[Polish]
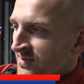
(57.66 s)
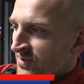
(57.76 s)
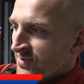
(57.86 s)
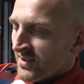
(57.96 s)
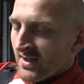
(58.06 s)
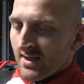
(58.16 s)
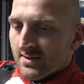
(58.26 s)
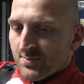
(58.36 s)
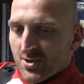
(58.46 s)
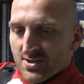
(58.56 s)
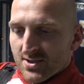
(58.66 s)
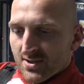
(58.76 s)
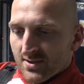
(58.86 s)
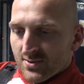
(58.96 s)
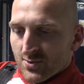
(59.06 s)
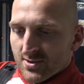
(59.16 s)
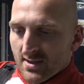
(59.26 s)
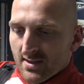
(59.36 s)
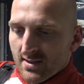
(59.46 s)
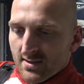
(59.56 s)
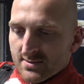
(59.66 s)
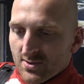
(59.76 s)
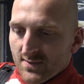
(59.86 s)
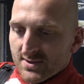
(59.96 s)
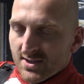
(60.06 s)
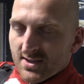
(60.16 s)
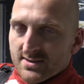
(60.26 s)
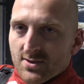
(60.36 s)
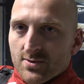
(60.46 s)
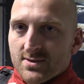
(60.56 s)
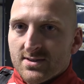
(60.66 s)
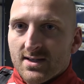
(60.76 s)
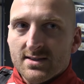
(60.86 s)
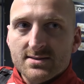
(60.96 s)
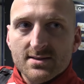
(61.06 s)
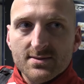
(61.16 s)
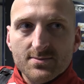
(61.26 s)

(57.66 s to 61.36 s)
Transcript: Ciężko się gra, jak przyjeżdża się i drużyna cofa się i gra z kontry, tak?